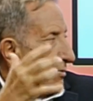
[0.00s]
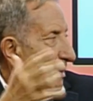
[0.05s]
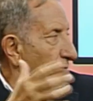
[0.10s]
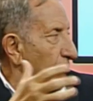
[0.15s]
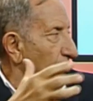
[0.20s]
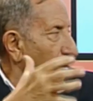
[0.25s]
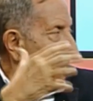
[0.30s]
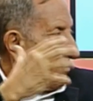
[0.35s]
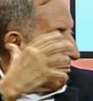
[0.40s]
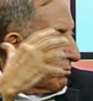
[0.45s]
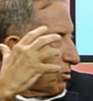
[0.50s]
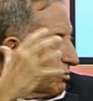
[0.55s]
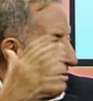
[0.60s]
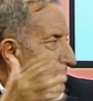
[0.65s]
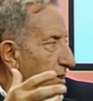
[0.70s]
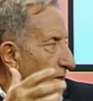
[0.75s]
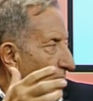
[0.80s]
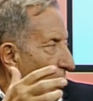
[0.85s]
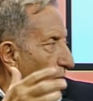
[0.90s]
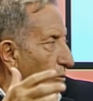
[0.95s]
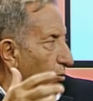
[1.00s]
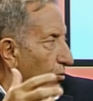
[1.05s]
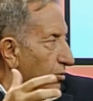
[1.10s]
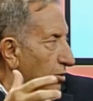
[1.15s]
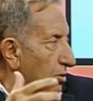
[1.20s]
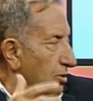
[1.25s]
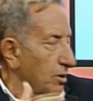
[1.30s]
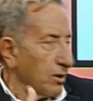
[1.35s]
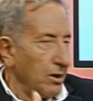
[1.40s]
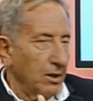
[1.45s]
cuando hay brotes
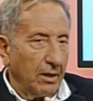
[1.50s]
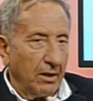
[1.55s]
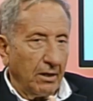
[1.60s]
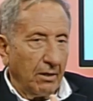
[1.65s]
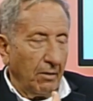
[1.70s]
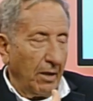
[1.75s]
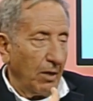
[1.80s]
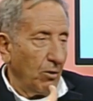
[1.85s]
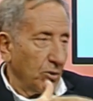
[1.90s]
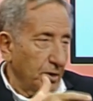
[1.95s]
agudos, mm.